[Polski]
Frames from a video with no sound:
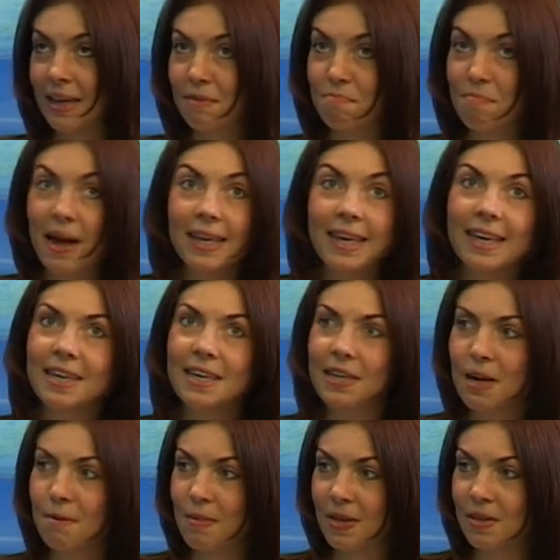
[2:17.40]
Pani
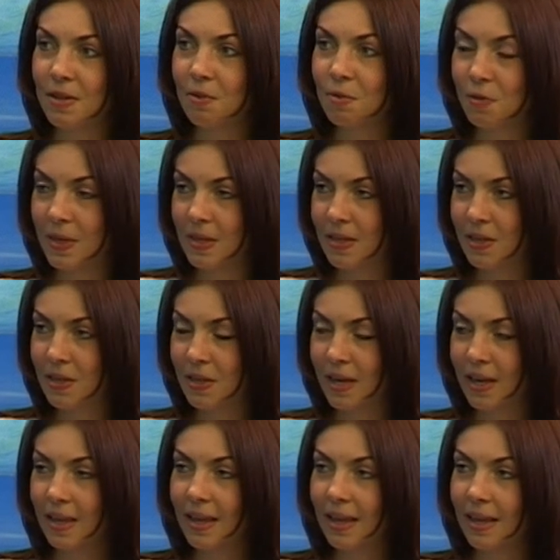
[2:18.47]
Agnieszka bardzo
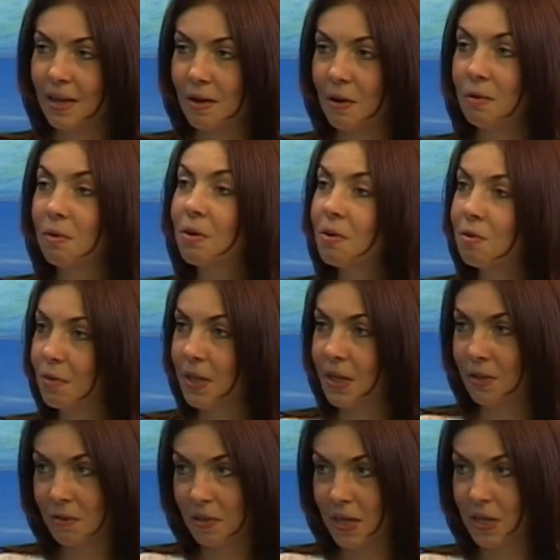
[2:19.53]
entuzjastycznie odniosła
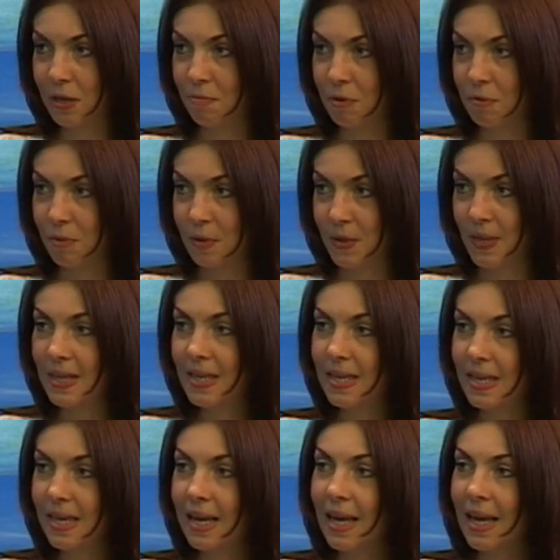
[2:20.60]
się do naszej
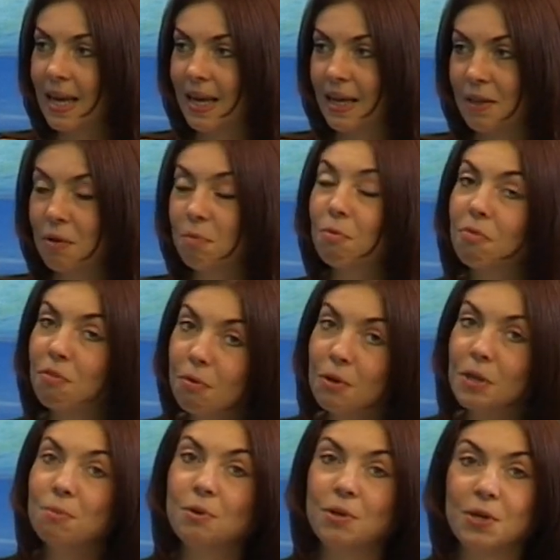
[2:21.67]
propozycji.
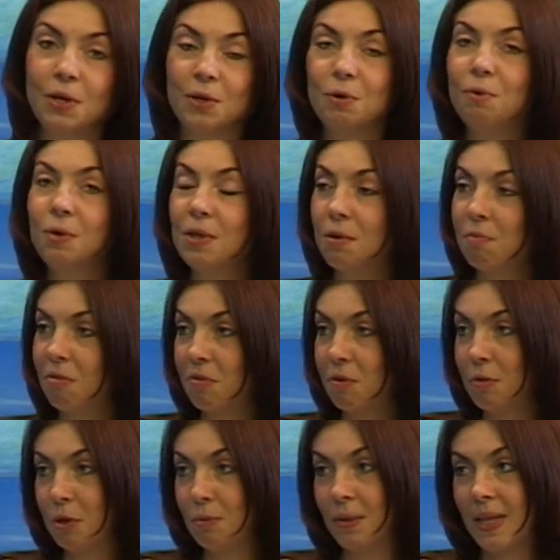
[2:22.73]
Domówiłyśmy szczegóły,
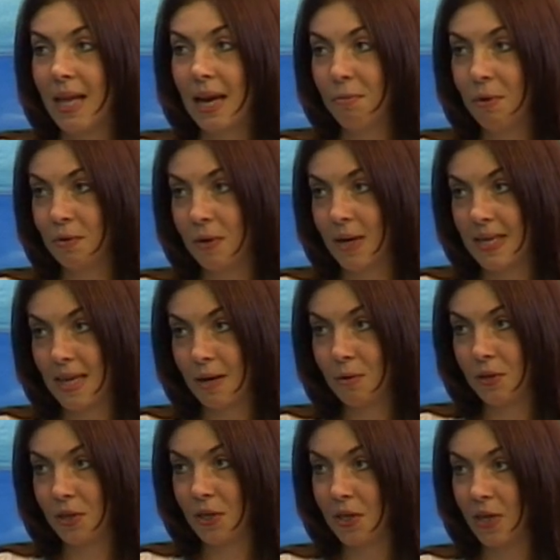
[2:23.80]
domówiłyśmy termin.
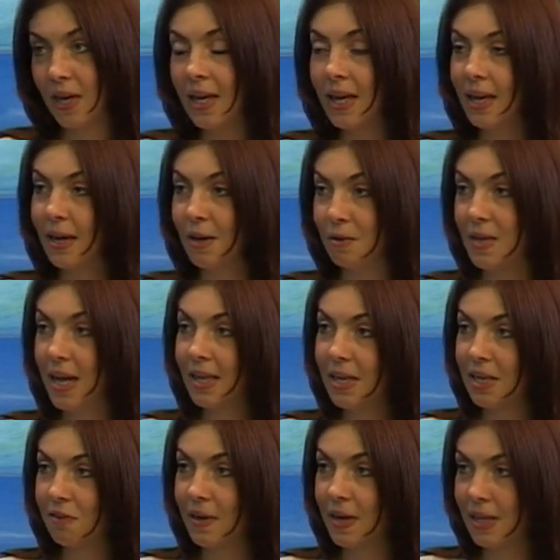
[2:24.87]
Okazało się, że
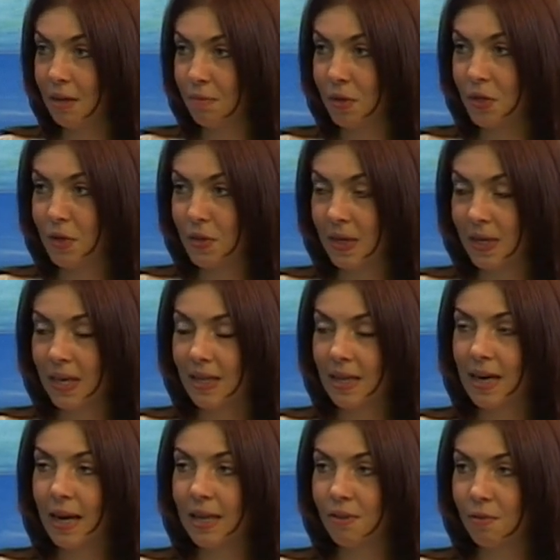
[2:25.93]
ostatnie czwartki miesiąca,
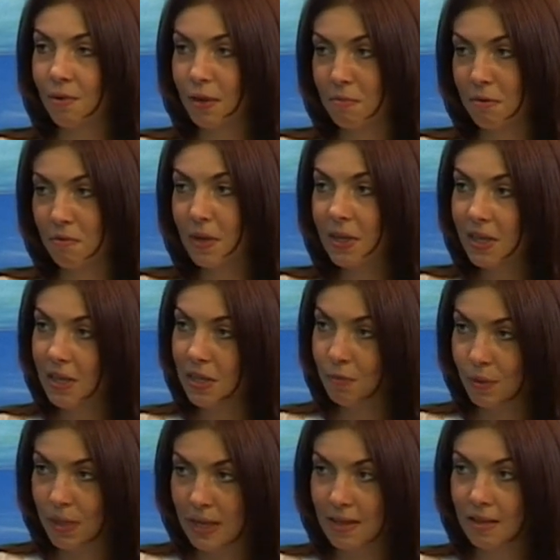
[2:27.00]
kiedy realizujemy właśnie
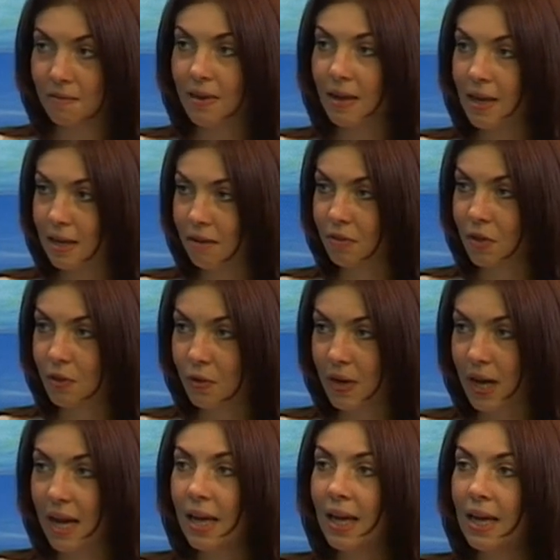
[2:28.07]
inspiracje w Galerii
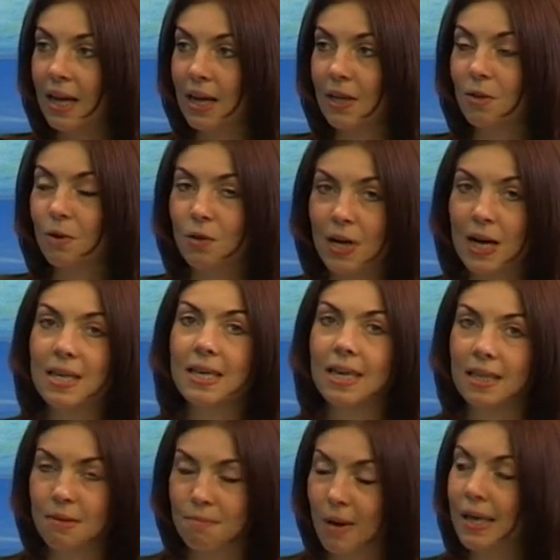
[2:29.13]
Wiktoria e, to czas,
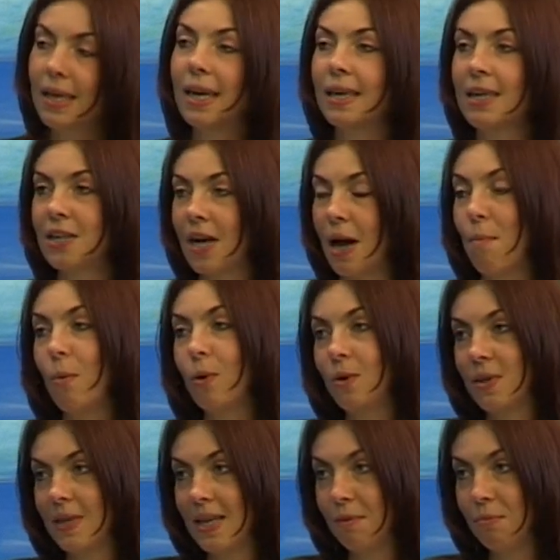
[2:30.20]
kiedy pani Agnieszka
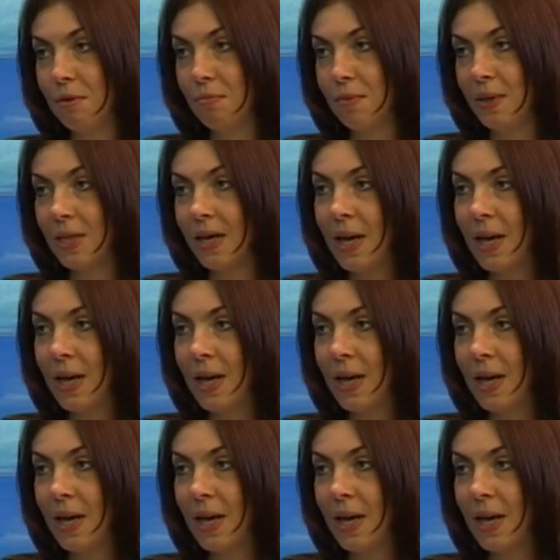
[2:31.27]
może z nami być,